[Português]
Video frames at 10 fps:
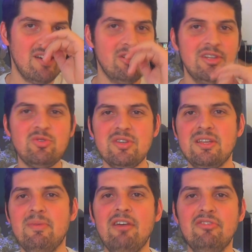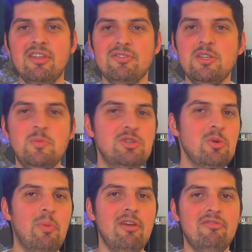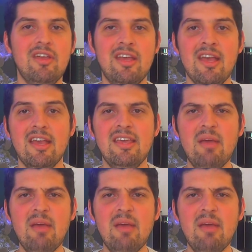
outras coisas da minha vida, vocês pediam pra ver.